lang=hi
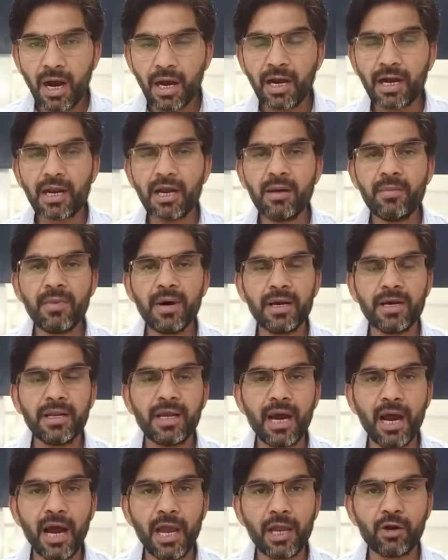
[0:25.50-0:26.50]
अगर
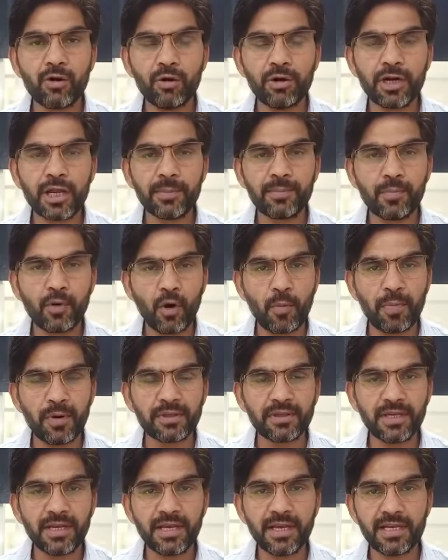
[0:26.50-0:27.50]
हमारी आई कांटेक्ट
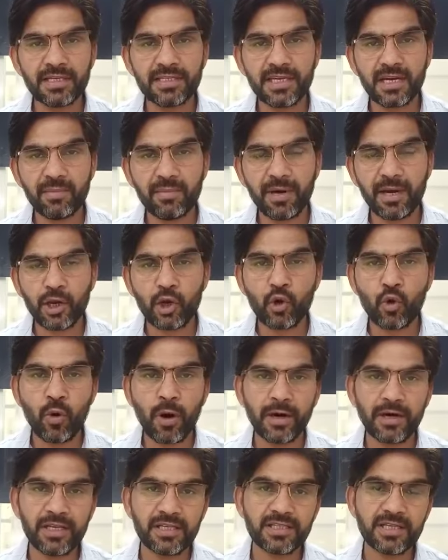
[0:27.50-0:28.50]
प्रॉपर तरीके से हमारे को
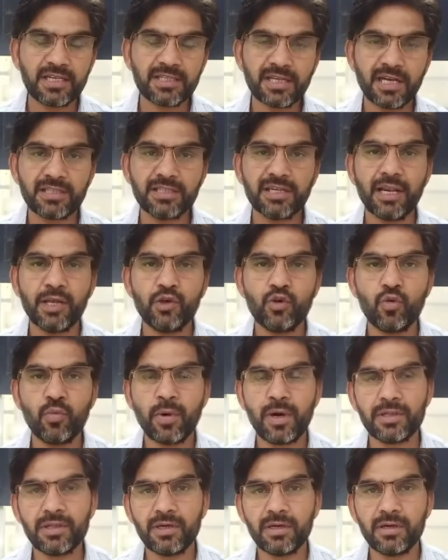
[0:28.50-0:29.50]
आर्टिस्ट के साथ नहीं हो
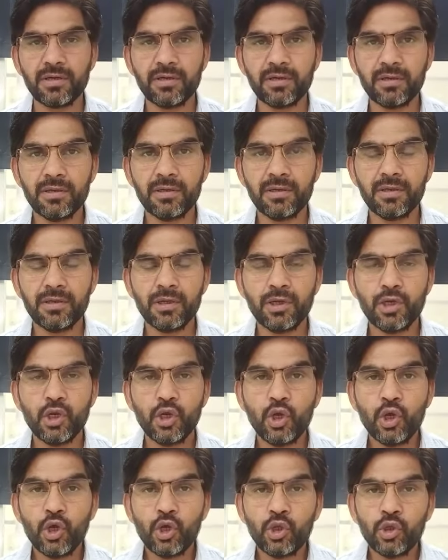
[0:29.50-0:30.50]
पाता
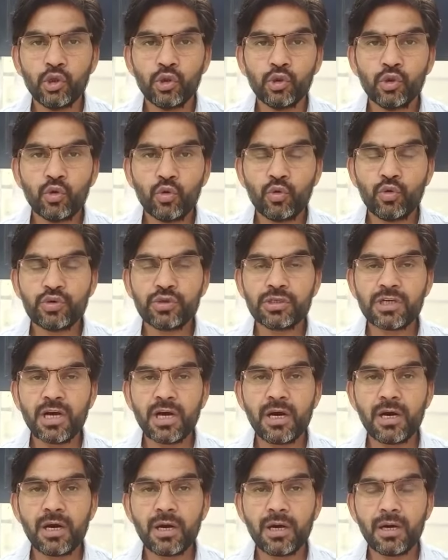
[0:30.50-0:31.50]
तो
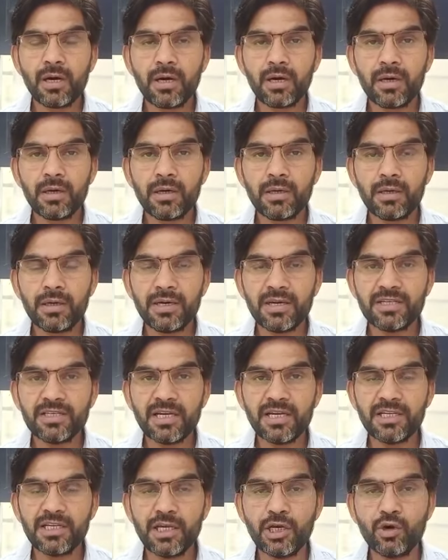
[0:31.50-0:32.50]
उसका
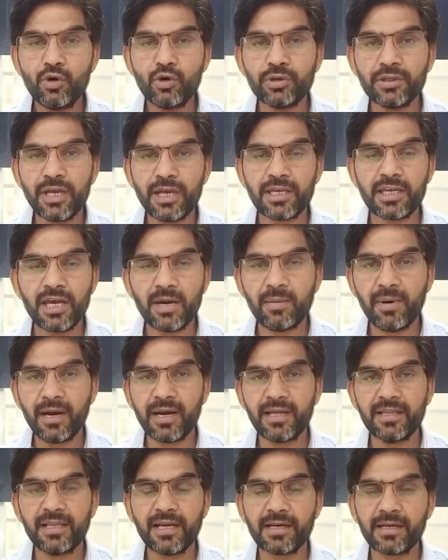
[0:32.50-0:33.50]
रीज़न ये होता है कि
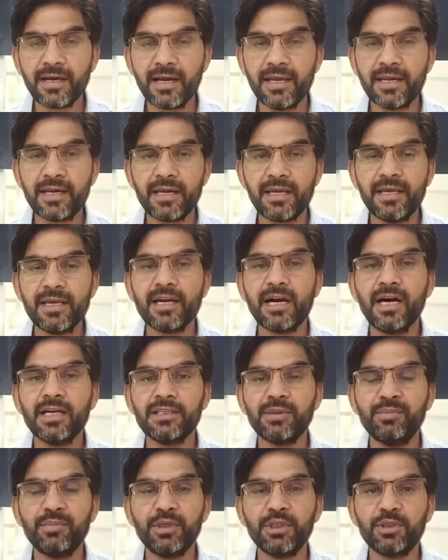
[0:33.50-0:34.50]
हमारे अंदर कहीं कहीं एक
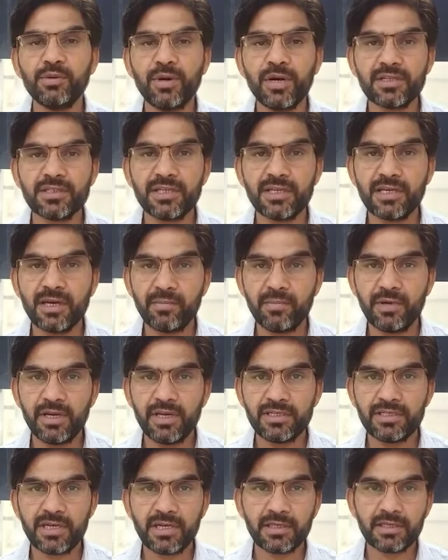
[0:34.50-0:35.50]
आत्मविश्वास की कमी
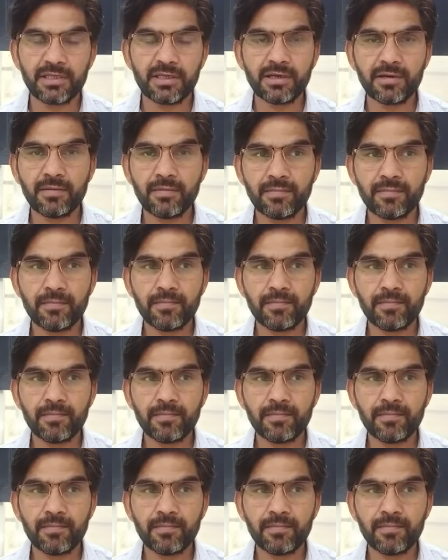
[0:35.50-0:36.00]
नज़र आती है